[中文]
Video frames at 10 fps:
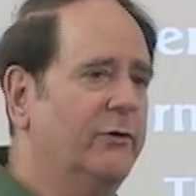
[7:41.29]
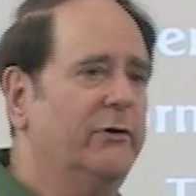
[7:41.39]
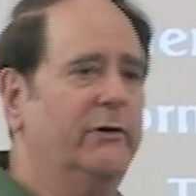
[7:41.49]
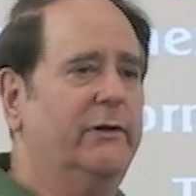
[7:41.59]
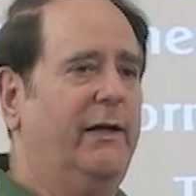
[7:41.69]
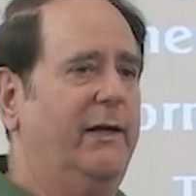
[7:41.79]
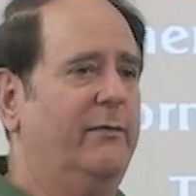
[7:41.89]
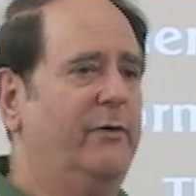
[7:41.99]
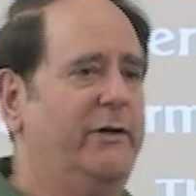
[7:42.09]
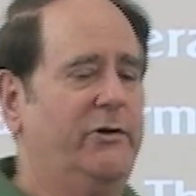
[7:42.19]
我可以
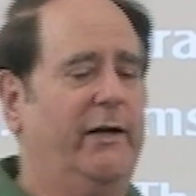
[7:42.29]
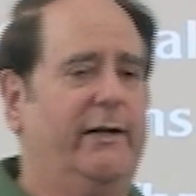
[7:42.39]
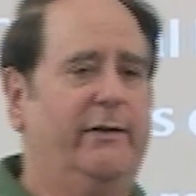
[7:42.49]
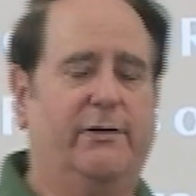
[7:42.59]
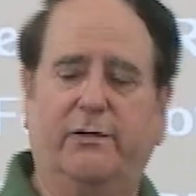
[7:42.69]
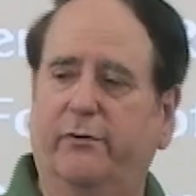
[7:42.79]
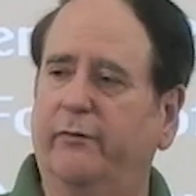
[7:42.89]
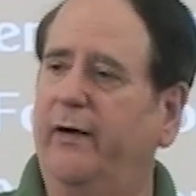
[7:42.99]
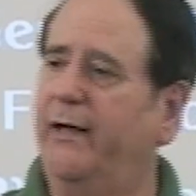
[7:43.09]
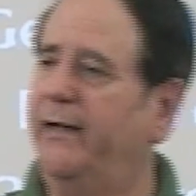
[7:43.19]
在其中
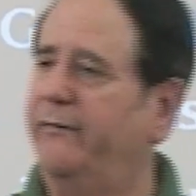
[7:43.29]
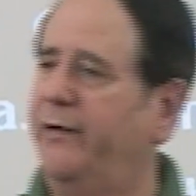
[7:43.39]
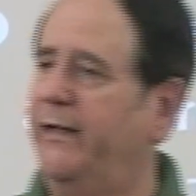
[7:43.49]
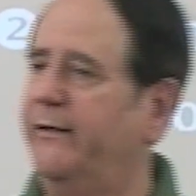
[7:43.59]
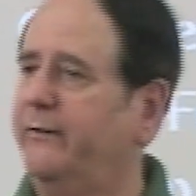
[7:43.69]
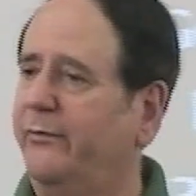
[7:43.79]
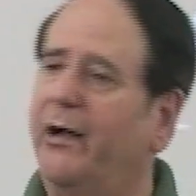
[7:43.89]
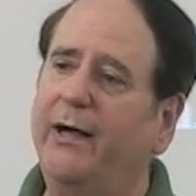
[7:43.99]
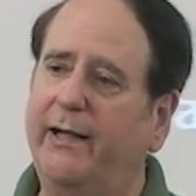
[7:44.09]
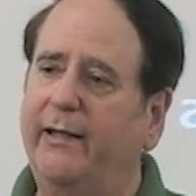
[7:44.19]
生存和成
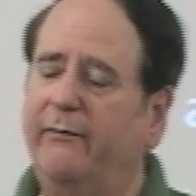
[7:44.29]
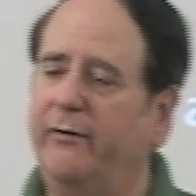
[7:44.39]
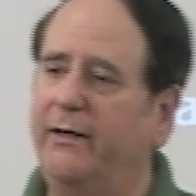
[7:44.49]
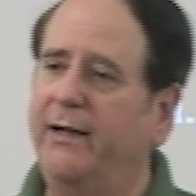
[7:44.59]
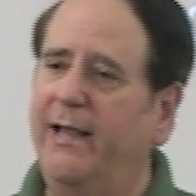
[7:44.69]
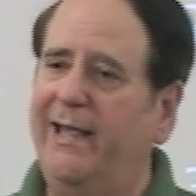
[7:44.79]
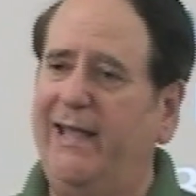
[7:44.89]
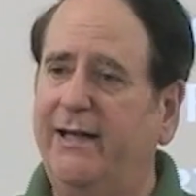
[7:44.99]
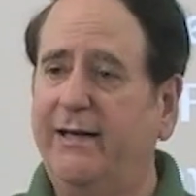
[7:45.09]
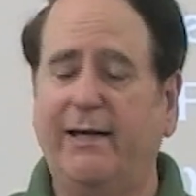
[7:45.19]
长，并且
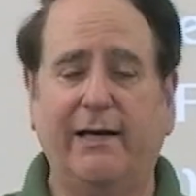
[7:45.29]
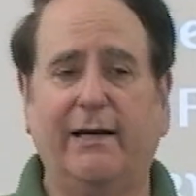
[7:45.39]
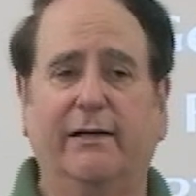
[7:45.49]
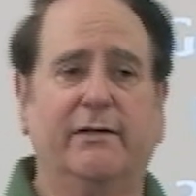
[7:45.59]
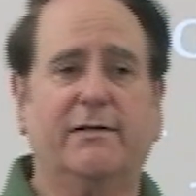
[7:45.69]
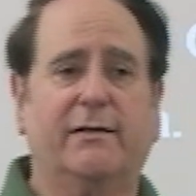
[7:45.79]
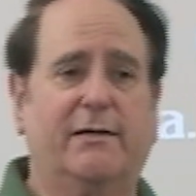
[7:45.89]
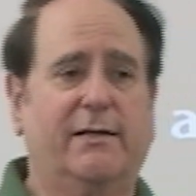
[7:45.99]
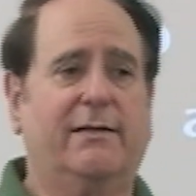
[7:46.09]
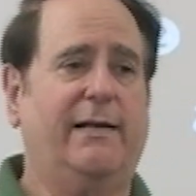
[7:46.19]
它维持
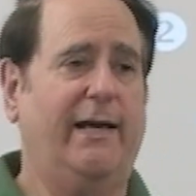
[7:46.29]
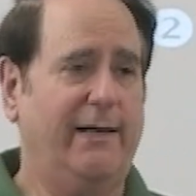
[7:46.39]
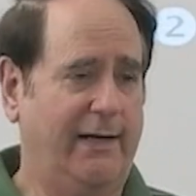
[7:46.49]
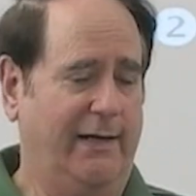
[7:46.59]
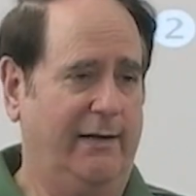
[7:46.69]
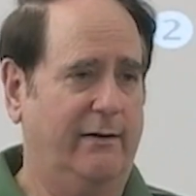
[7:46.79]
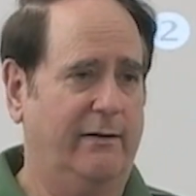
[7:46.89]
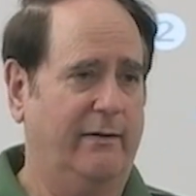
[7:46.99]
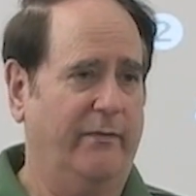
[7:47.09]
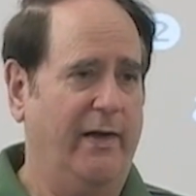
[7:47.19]
着这个世界，
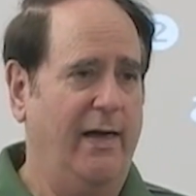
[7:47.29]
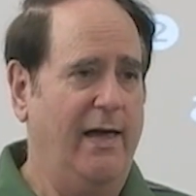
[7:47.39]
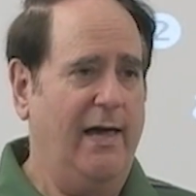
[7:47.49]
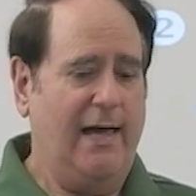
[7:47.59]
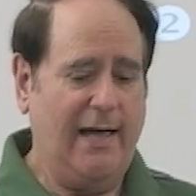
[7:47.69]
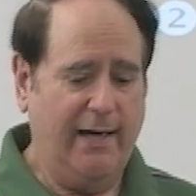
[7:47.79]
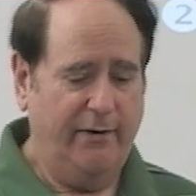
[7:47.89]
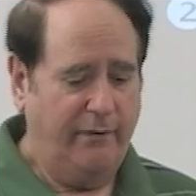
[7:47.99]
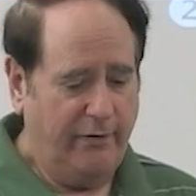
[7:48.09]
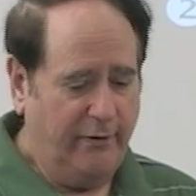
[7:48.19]

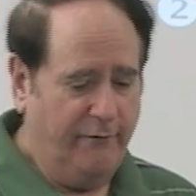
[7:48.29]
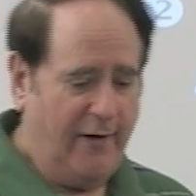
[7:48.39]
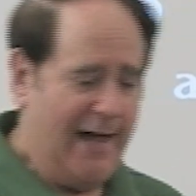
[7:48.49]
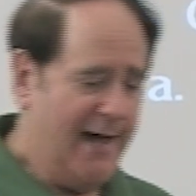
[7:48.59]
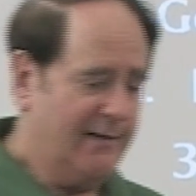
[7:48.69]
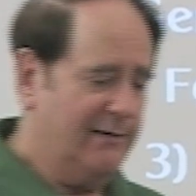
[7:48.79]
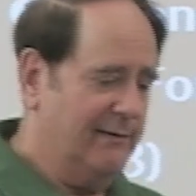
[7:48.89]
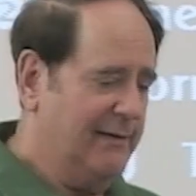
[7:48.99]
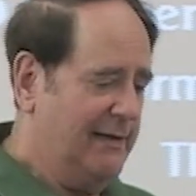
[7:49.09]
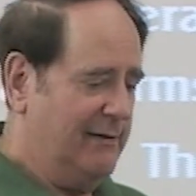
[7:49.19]
而行星
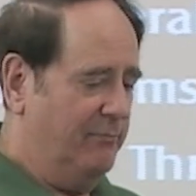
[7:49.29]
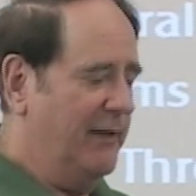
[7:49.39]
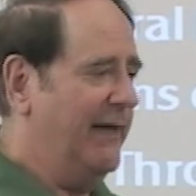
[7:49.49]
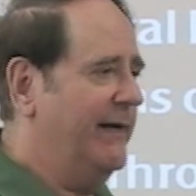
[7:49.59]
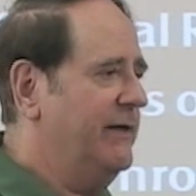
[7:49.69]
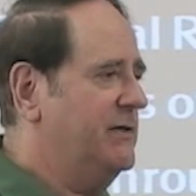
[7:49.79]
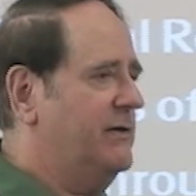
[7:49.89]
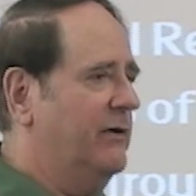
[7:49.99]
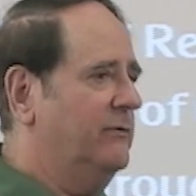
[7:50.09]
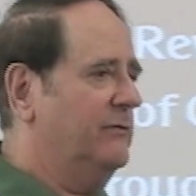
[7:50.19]
不会脱离
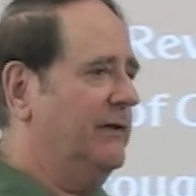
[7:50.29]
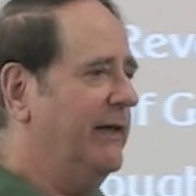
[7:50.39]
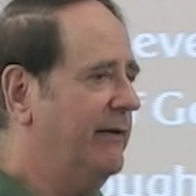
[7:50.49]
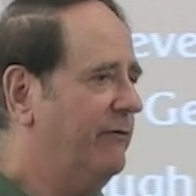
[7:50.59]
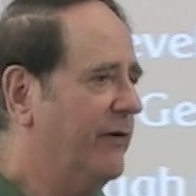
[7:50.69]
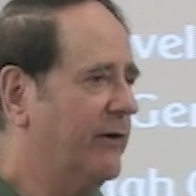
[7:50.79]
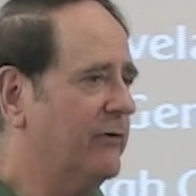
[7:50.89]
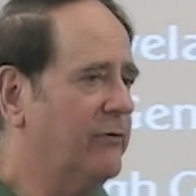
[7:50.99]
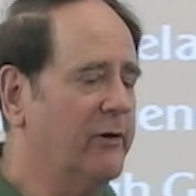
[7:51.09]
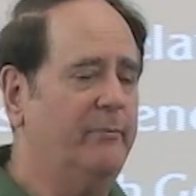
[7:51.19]
轨道
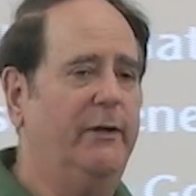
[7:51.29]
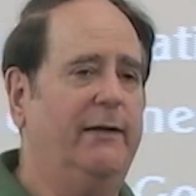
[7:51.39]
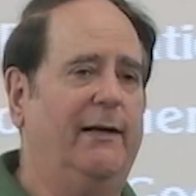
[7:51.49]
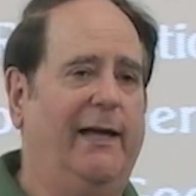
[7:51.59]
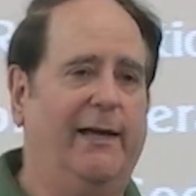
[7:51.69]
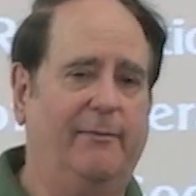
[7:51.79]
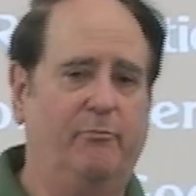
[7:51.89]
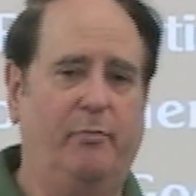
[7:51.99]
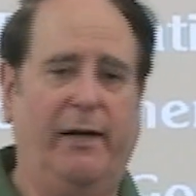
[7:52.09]
撞向其他的